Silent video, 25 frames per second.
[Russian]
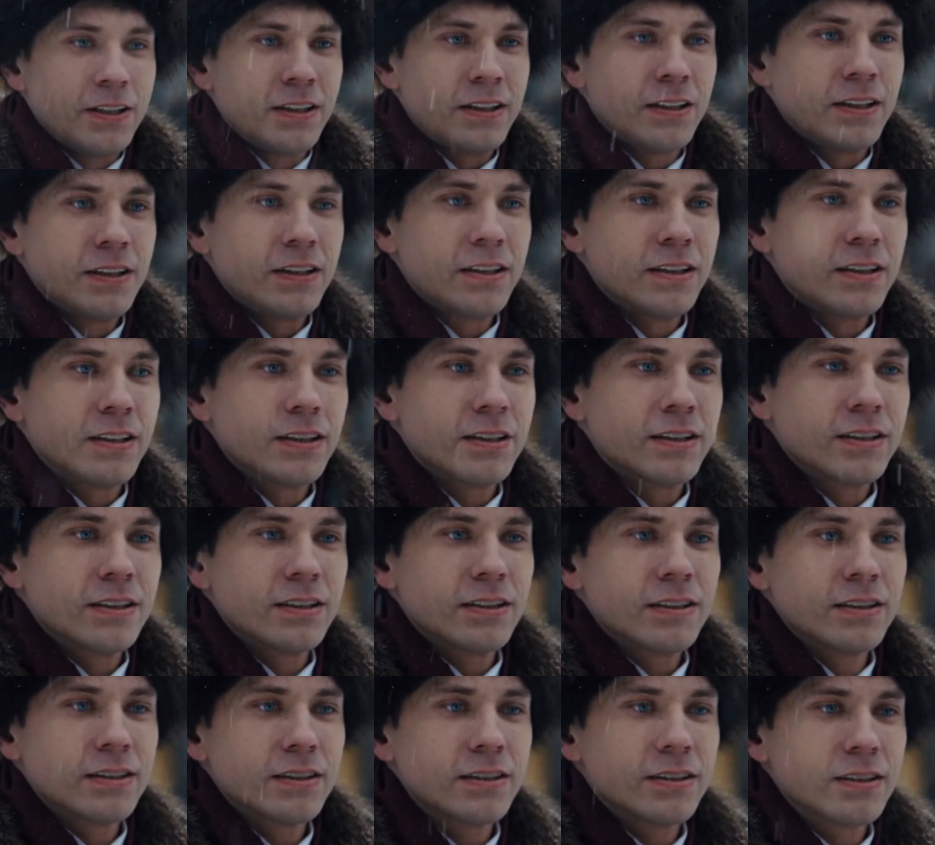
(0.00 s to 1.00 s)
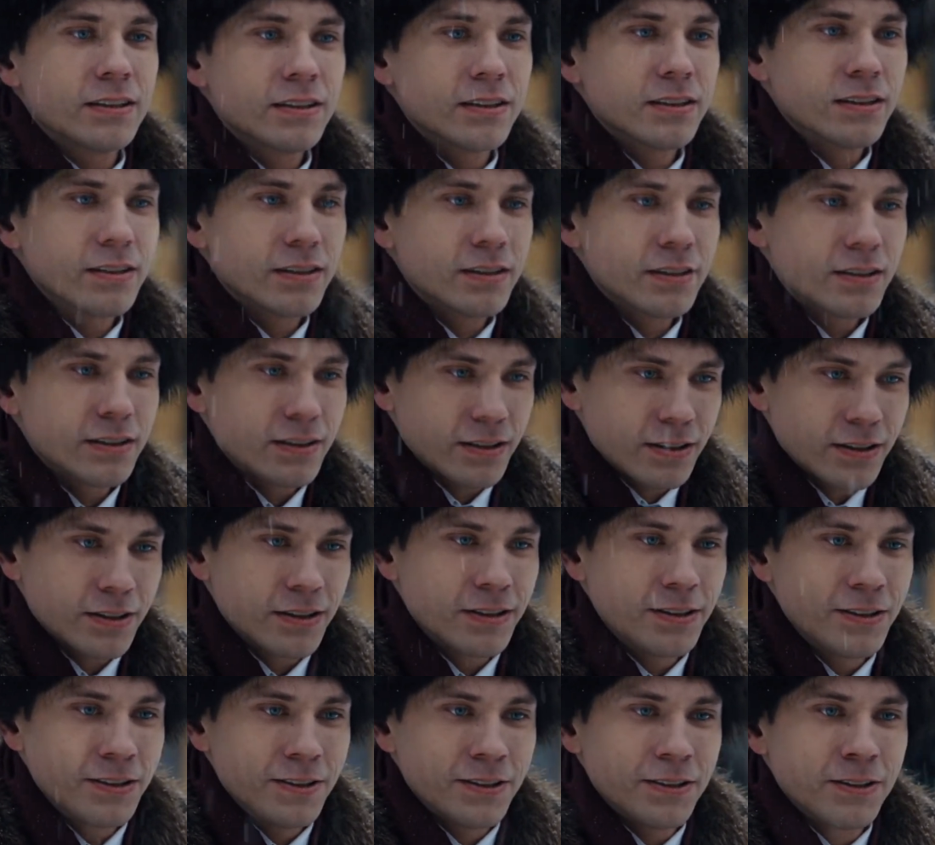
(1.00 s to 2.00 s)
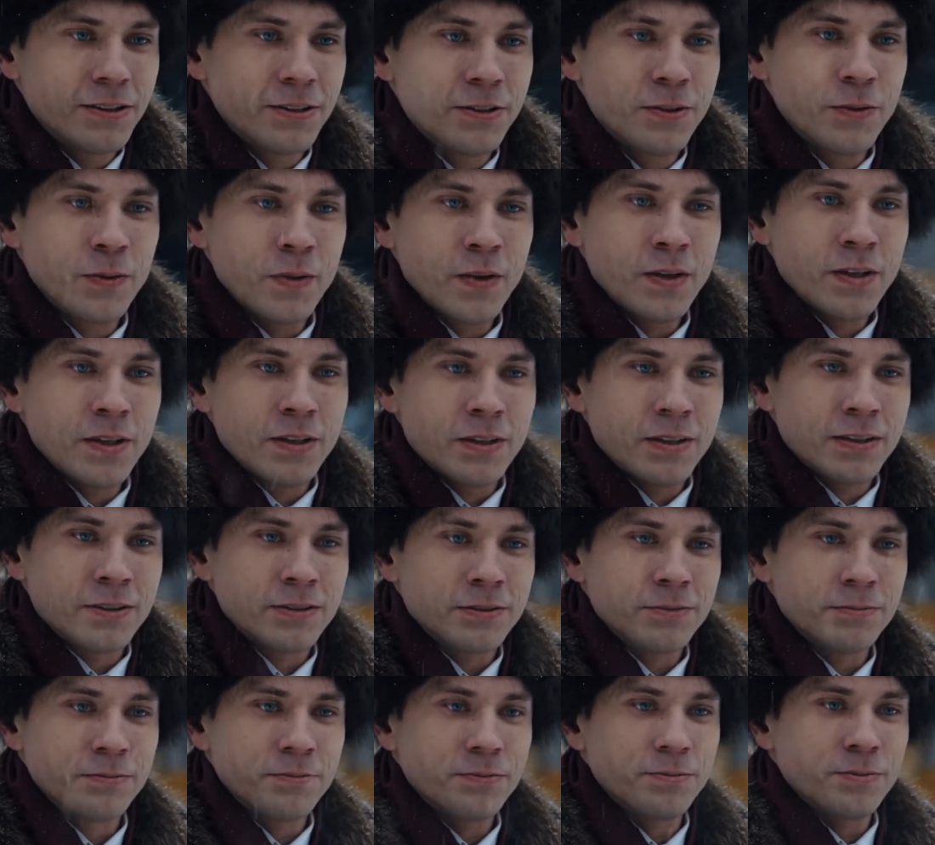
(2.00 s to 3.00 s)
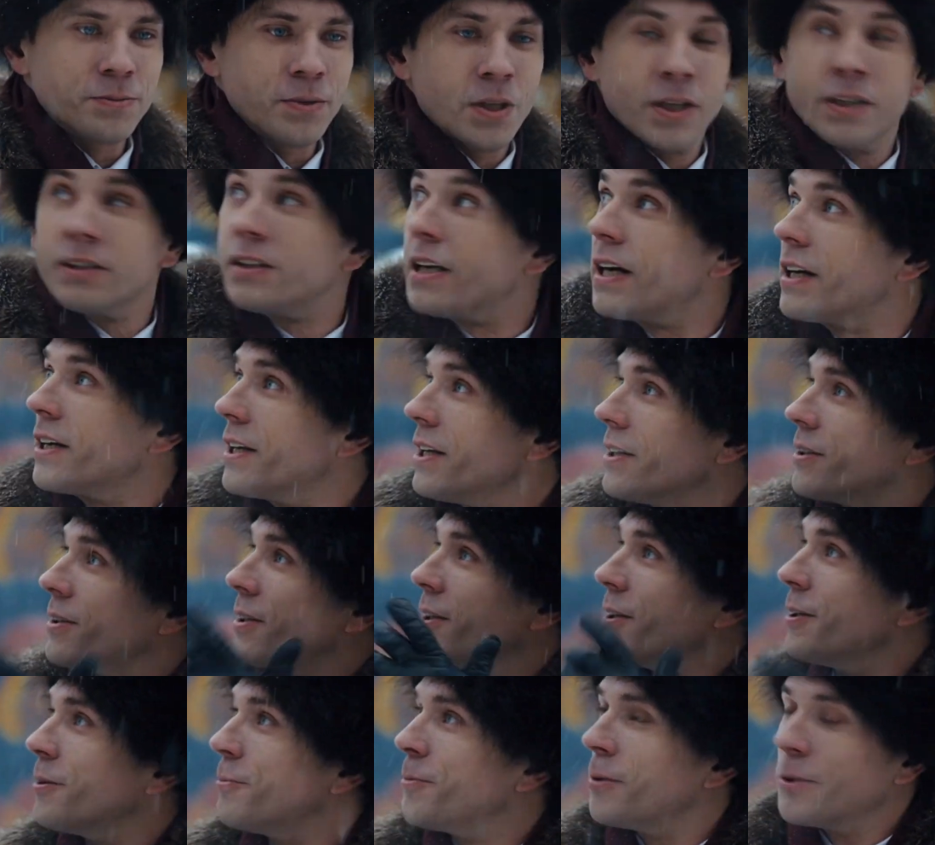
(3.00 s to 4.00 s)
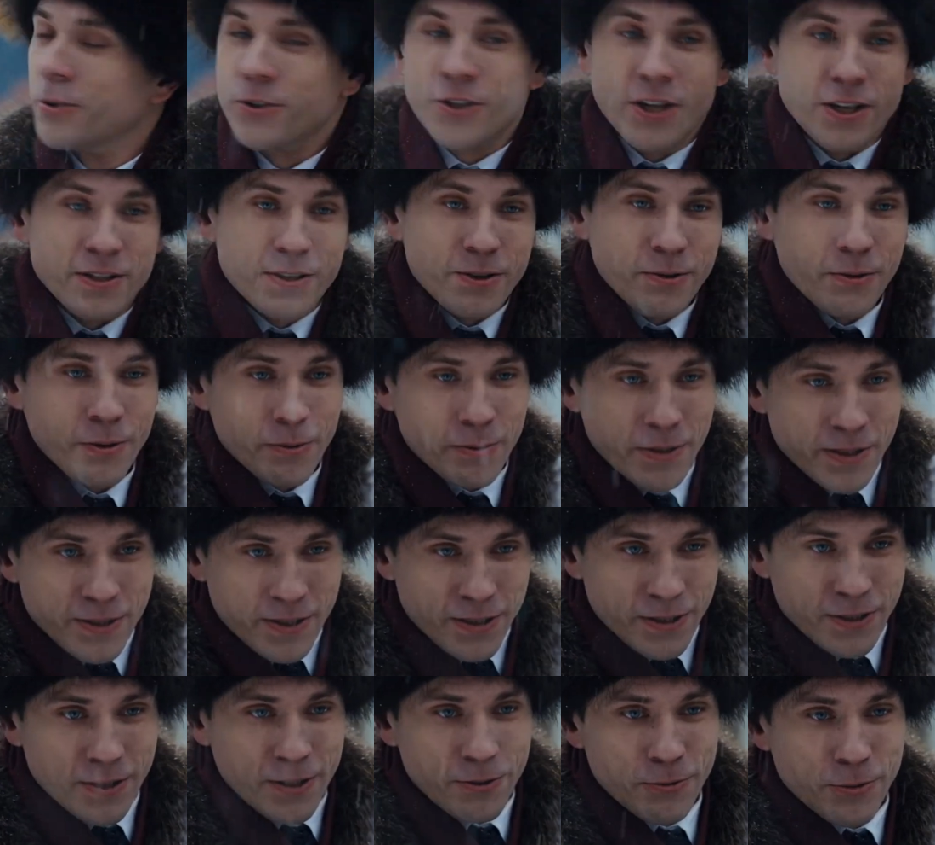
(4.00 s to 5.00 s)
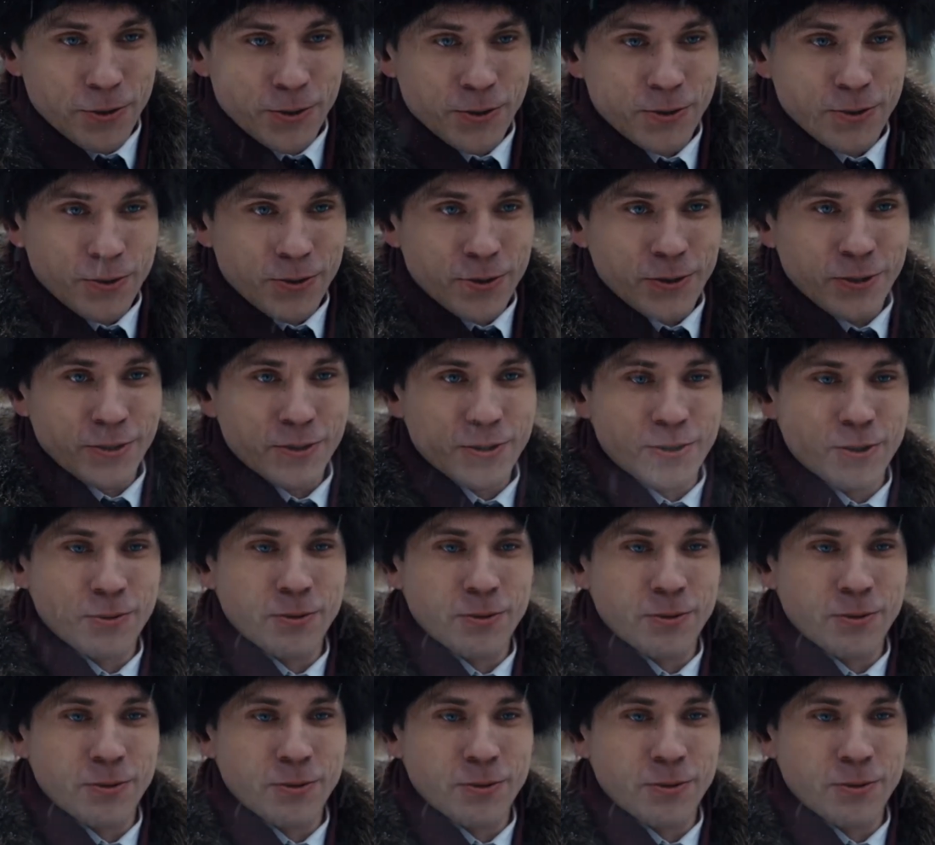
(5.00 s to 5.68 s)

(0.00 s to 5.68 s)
молодой роковой красоткой, что вносит определенное понимание мотивации Шаляпина.